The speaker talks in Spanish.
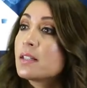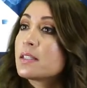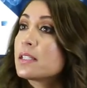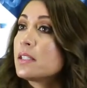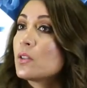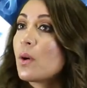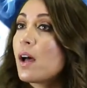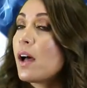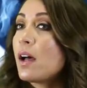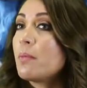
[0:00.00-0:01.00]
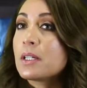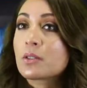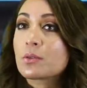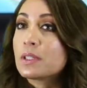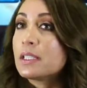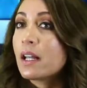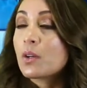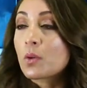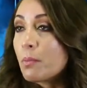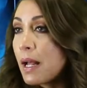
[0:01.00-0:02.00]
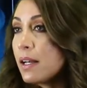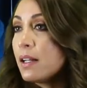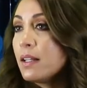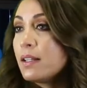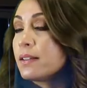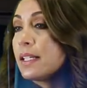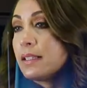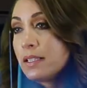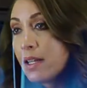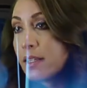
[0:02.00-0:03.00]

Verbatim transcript: sino a mi rutina normal del día a